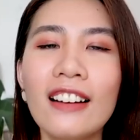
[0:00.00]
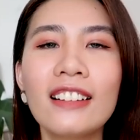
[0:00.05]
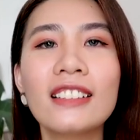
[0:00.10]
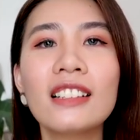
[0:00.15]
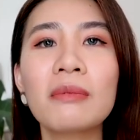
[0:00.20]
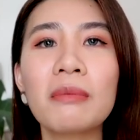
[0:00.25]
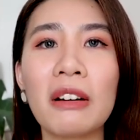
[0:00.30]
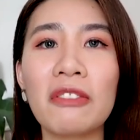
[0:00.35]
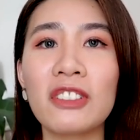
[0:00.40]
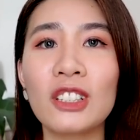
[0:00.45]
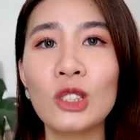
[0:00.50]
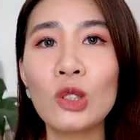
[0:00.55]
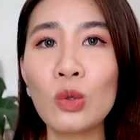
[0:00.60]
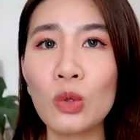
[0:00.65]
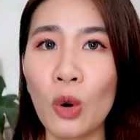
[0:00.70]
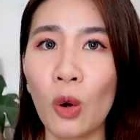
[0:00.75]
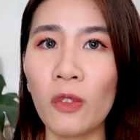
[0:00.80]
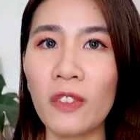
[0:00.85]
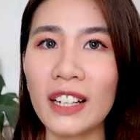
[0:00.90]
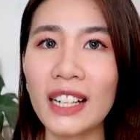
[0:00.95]
Nhưng mà ví dụ
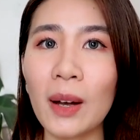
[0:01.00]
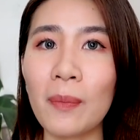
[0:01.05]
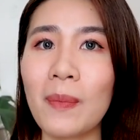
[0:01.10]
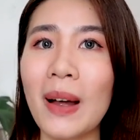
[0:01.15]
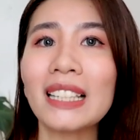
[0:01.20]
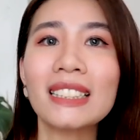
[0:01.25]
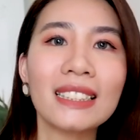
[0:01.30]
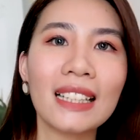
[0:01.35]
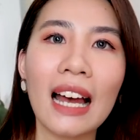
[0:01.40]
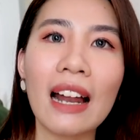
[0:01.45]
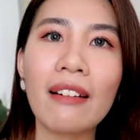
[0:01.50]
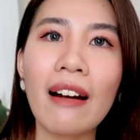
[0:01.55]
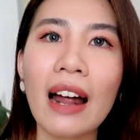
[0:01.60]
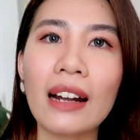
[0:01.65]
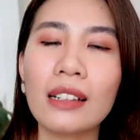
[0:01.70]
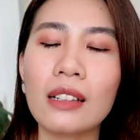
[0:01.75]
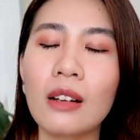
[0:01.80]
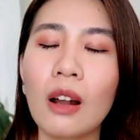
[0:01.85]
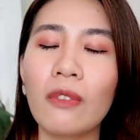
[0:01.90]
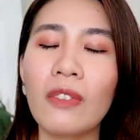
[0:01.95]
đối với cả
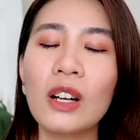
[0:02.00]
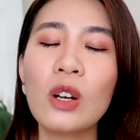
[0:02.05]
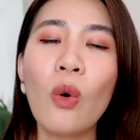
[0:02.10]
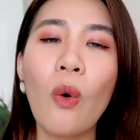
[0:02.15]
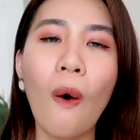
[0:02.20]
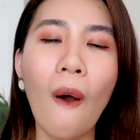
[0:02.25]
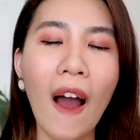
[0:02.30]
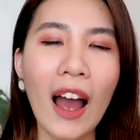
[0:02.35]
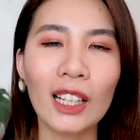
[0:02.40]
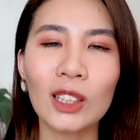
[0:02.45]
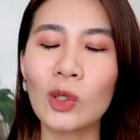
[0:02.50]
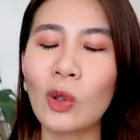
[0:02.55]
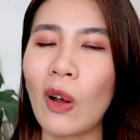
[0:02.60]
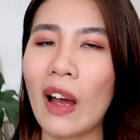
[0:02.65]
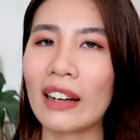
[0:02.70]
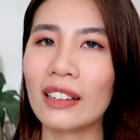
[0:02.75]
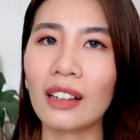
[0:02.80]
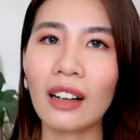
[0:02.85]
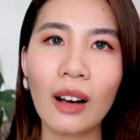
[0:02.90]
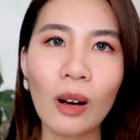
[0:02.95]
mascara thì nó vẫn hoàn
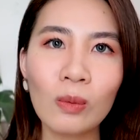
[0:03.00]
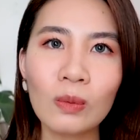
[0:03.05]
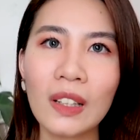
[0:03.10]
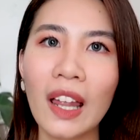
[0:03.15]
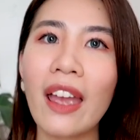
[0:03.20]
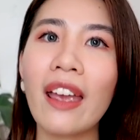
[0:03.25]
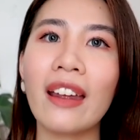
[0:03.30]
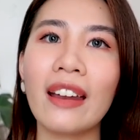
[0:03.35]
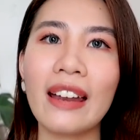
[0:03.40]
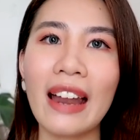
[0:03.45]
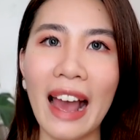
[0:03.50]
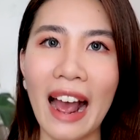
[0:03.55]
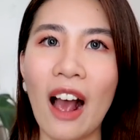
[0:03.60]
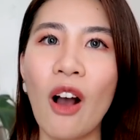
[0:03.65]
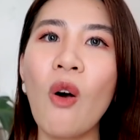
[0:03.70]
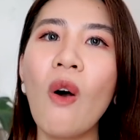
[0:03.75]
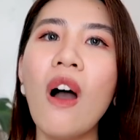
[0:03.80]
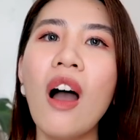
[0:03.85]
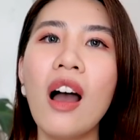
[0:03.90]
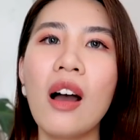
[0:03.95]
toàn không thể
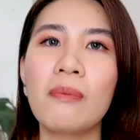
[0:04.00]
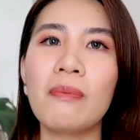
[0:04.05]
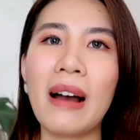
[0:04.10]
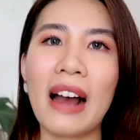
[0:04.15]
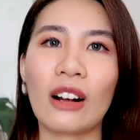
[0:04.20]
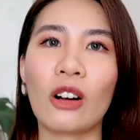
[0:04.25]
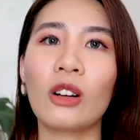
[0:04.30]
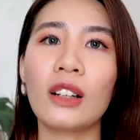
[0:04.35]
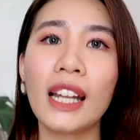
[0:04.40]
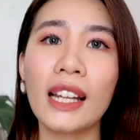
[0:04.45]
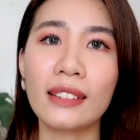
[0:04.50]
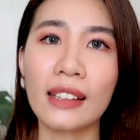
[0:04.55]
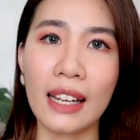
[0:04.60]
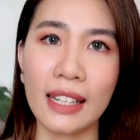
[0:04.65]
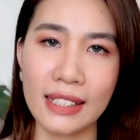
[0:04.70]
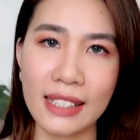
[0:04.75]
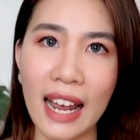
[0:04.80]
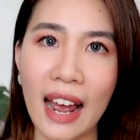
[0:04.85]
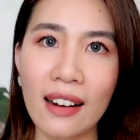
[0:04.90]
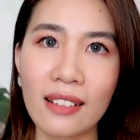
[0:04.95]
nào mà có thể
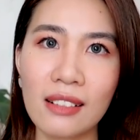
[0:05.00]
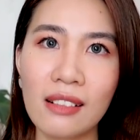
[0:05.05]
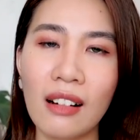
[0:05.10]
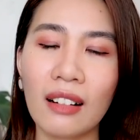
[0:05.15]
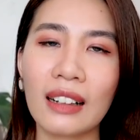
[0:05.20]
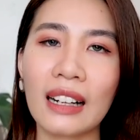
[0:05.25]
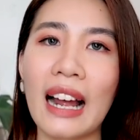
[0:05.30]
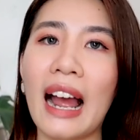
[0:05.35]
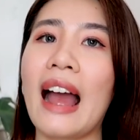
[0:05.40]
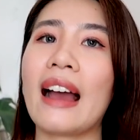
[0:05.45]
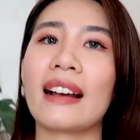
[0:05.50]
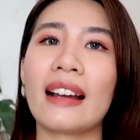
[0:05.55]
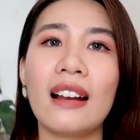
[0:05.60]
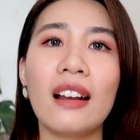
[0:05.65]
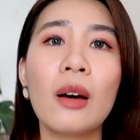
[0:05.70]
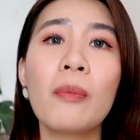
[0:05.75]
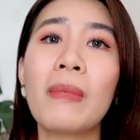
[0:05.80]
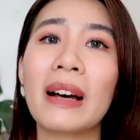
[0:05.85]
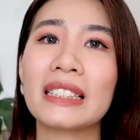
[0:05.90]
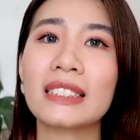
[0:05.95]
tẩy trang được cả cái
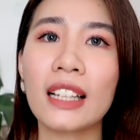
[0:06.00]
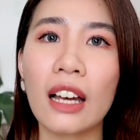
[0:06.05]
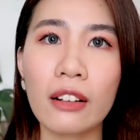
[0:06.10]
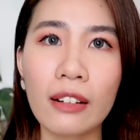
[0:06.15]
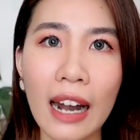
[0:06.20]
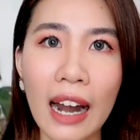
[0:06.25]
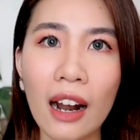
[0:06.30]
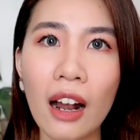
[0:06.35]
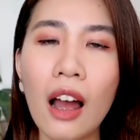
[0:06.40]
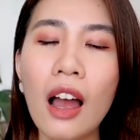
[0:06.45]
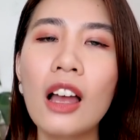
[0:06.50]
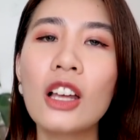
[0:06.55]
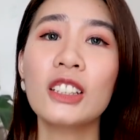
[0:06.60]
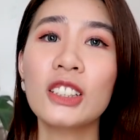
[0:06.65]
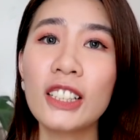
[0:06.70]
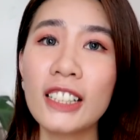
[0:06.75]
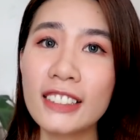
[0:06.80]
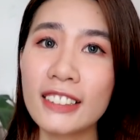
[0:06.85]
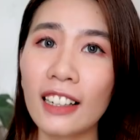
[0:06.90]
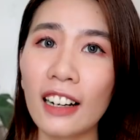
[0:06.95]
lớp mascara.
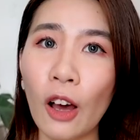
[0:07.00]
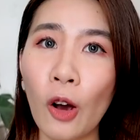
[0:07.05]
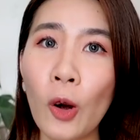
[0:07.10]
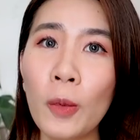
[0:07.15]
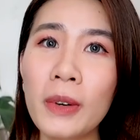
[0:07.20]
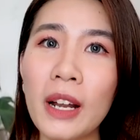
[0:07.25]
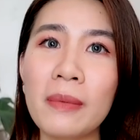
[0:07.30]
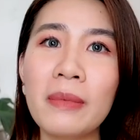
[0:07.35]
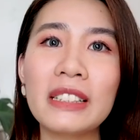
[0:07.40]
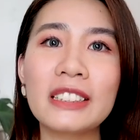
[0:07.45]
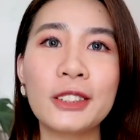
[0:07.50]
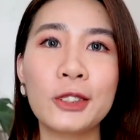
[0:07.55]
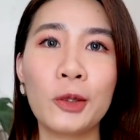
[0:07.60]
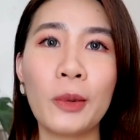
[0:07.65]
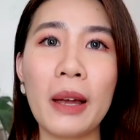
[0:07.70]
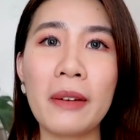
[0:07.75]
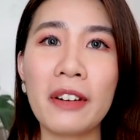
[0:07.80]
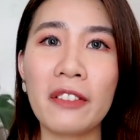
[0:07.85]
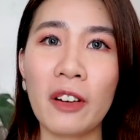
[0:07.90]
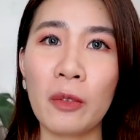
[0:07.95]
Cho nên rằng là hôm đấy mình sử
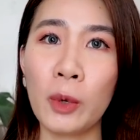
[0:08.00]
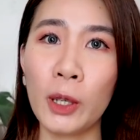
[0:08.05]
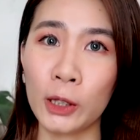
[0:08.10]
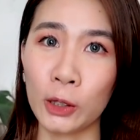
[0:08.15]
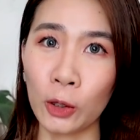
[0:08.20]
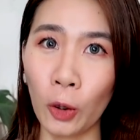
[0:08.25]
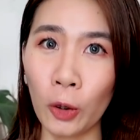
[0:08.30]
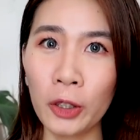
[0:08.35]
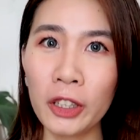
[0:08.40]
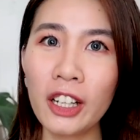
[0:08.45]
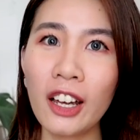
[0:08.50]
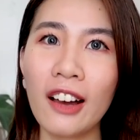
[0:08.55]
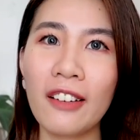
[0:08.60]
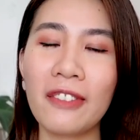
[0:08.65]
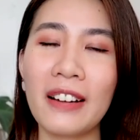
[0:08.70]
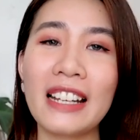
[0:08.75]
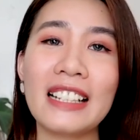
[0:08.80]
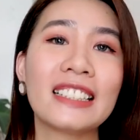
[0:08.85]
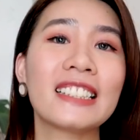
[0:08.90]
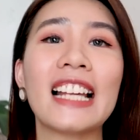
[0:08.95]
dụng em này vào buổi tối,
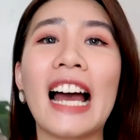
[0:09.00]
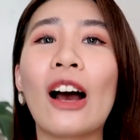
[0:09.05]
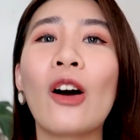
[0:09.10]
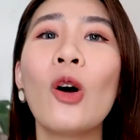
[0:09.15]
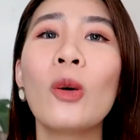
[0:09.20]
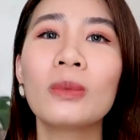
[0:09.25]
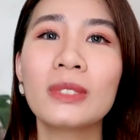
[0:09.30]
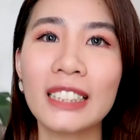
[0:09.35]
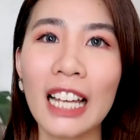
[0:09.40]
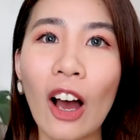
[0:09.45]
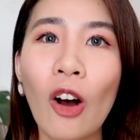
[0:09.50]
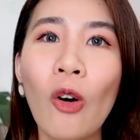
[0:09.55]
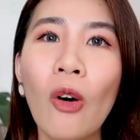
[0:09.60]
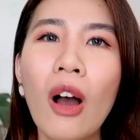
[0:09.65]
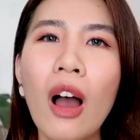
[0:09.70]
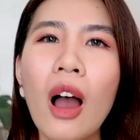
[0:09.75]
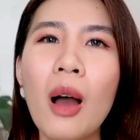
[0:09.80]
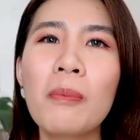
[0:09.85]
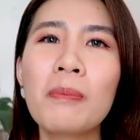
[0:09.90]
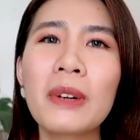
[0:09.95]
và đến sáng hôm sau
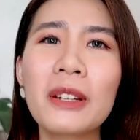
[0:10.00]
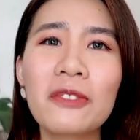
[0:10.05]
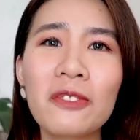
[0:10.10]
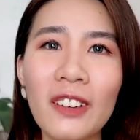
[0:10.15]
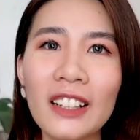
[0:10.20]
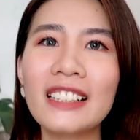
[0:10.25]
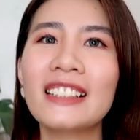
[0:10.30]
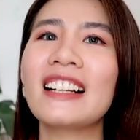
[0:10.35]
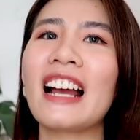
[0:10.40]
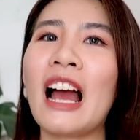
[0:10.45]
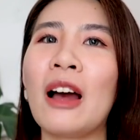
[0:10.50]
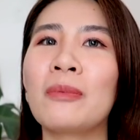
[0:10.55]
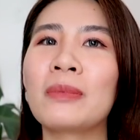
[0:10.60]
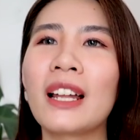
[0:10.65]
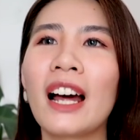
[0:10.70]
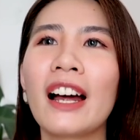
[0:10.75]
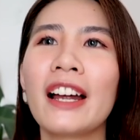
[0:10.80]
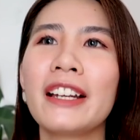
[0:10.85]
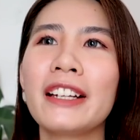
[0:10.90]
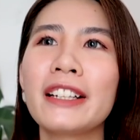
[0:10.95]
mình vẫn cảm
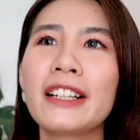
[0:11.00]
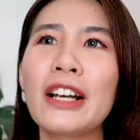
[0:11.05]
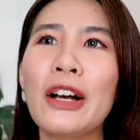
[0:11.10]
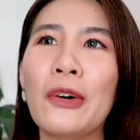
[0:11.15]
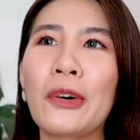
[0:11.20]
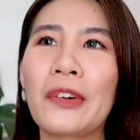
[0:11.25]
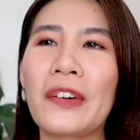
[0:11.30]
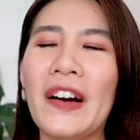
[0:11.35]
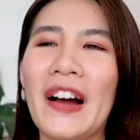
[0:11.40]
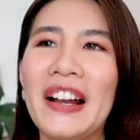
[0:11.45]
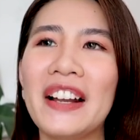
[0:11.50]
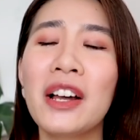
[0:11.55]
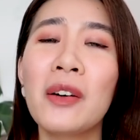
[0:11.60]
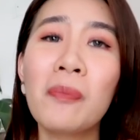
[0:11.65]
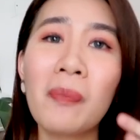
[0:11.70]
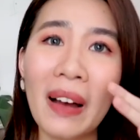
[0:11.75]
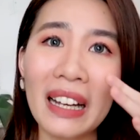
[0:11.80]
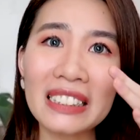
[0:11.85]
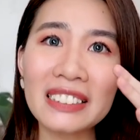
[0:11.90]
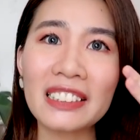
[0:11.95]
thấy kiểu cái
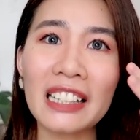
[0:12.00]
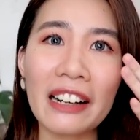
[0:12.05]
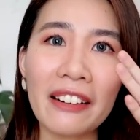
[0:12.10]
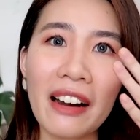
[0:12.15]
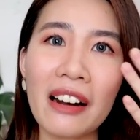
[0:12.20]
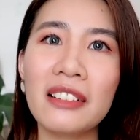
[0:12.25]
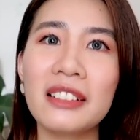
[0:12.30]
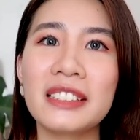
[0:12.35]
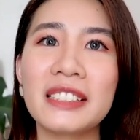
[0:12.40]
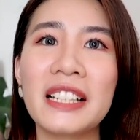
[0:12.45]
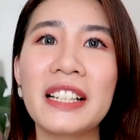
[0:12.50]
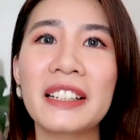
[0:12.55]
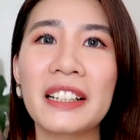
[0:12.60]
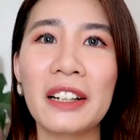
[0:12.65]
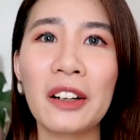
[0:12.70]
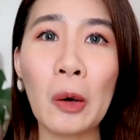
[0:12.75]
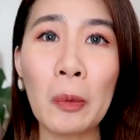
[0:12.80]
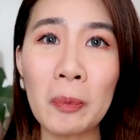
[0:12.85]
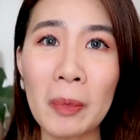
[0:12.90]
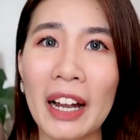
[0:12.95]
lớp mascara ở trên
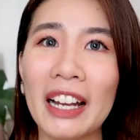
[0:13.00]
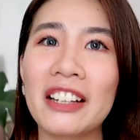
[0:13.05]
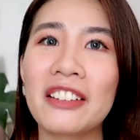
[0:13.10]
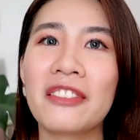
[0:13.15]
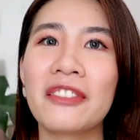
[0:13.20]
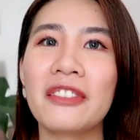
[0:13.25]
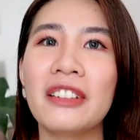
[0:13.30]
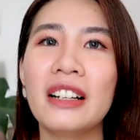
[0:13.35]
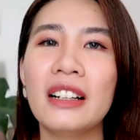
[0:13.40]
cái lông mày,